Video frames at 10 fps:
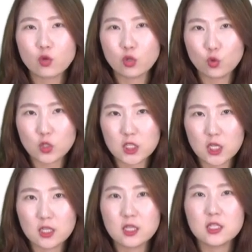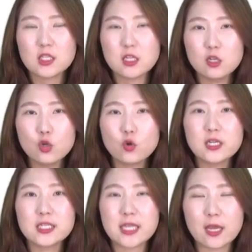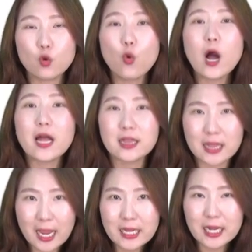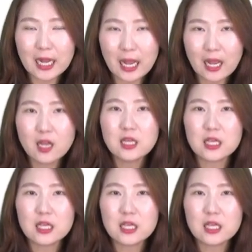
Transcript: 귀속 시기는 진료를 제공한 때니까